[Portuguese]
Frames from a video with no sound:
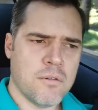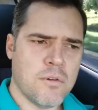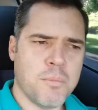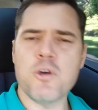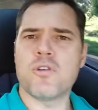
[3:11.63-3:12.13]

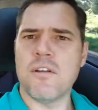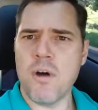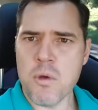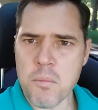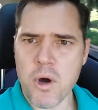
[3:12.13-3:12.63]
eu posso levar
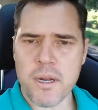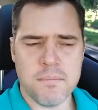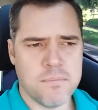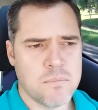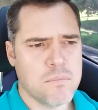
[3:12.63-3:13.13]
um embora?
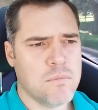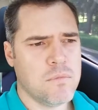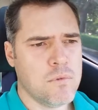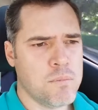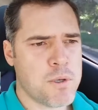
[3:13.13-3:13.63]

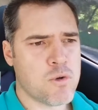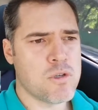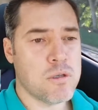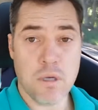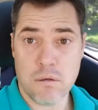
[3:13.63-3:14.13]
O
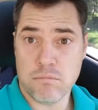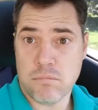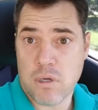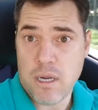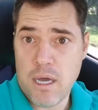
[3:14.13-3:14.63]
pastorzinho, ah,
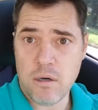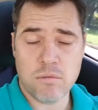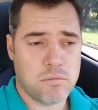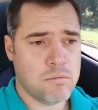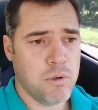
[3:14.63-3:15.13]
claro,
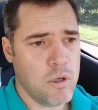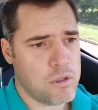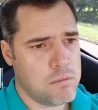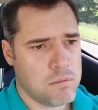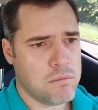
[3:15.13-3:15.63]

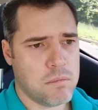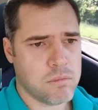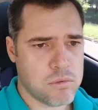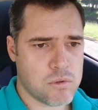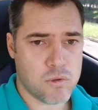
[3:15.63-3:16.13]
poxa,
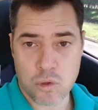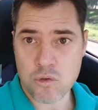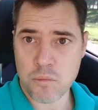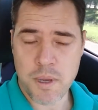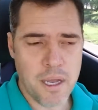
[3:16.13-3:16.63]
se o senhor
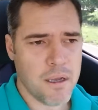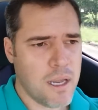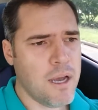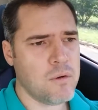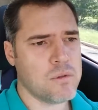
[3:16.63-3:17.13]
souber,
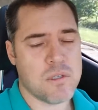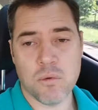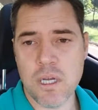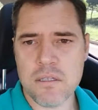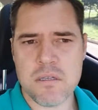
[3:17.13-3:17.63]
claro, são
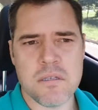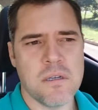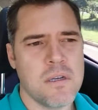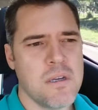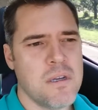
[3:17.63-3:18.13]
tantas.
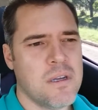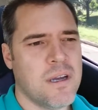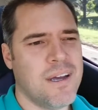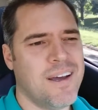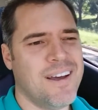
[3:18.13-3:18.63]

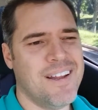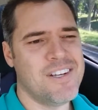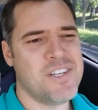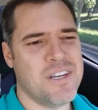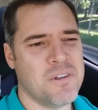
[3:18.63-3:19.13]
Ah, ele
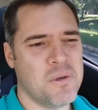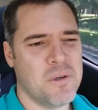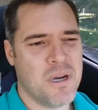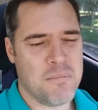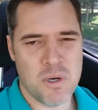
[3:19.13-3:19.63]
já
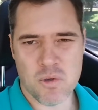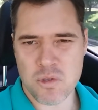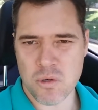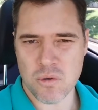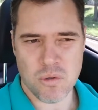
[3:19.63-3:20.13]
entrou, abriu o
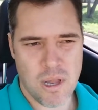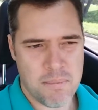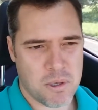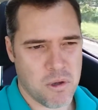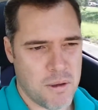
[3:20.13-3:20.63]
seu
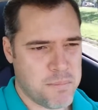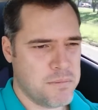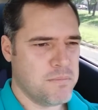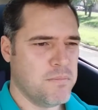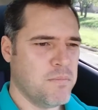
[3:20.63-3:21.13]
laptop,
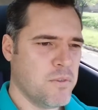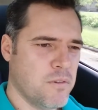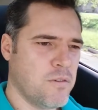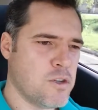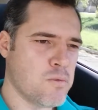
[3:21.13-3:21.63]

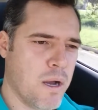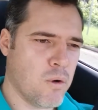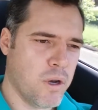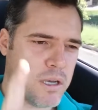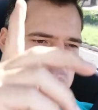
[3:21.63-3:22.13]
fez uma
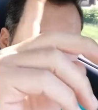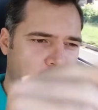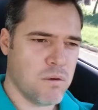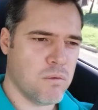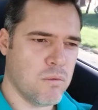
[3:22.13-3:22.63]

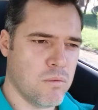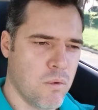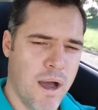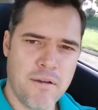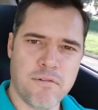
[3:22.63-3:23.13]
conexão
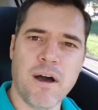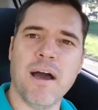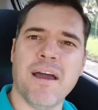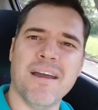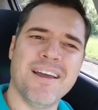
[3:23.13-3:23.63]

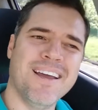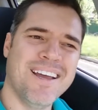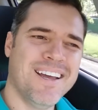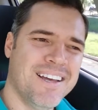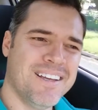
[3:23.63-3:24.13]
Wi-Fi
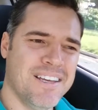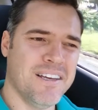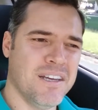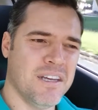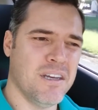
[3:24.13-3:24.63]

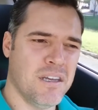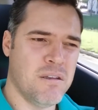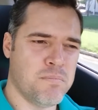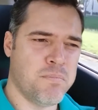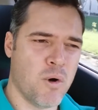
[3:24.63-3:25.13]
e
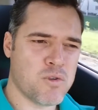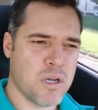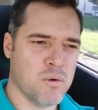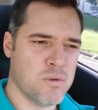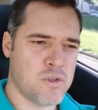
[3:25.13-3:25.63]
em poucos
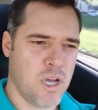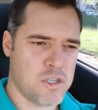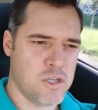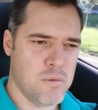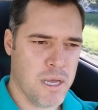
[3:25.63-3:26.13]
segundos já
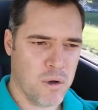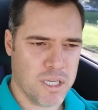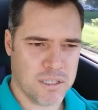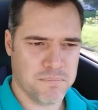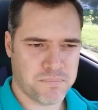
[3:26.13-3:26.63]
tinha uma nota